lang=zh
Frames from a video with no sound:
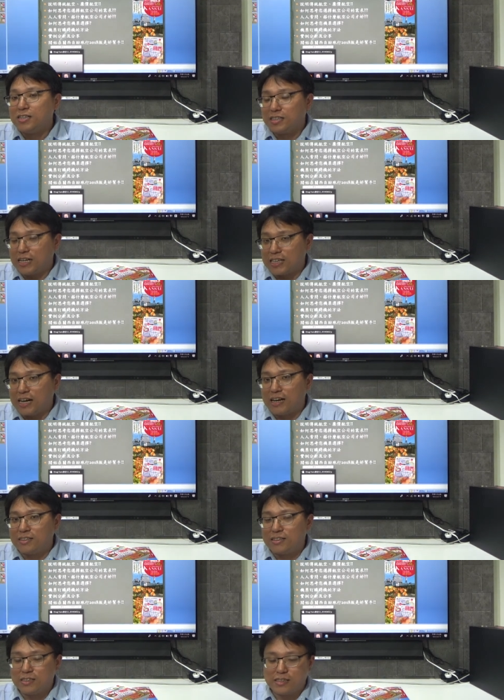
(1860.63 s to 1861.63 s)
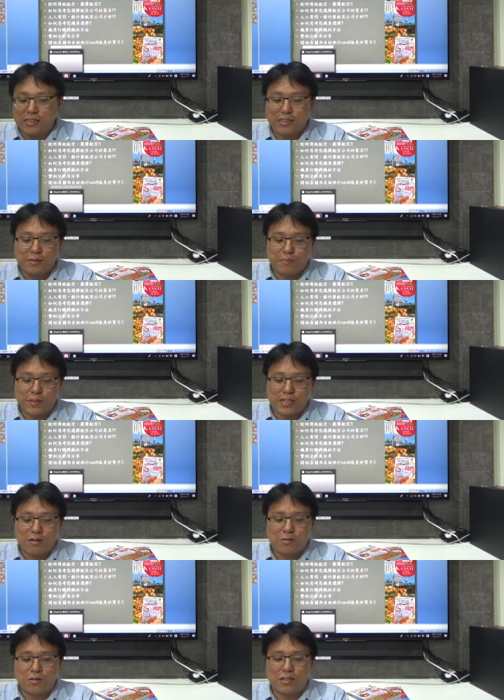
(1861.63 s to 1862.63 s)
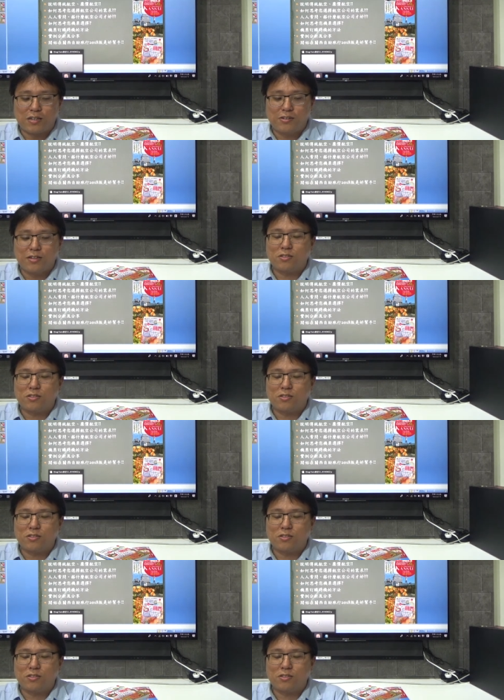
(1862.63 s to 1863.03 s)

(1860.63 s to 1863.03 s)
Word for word: 那当然是已经比较贵了，因为